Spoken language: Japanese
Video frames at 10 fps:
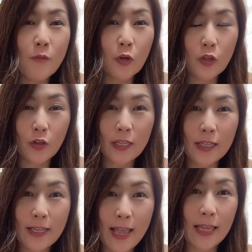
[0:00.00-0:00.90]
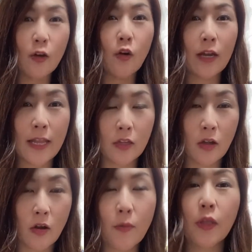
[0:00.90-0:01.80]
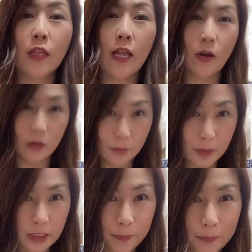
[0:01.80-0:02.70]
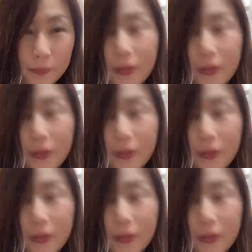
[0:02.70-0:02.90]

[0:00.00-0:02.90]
目標を立てていこうかなと思っております。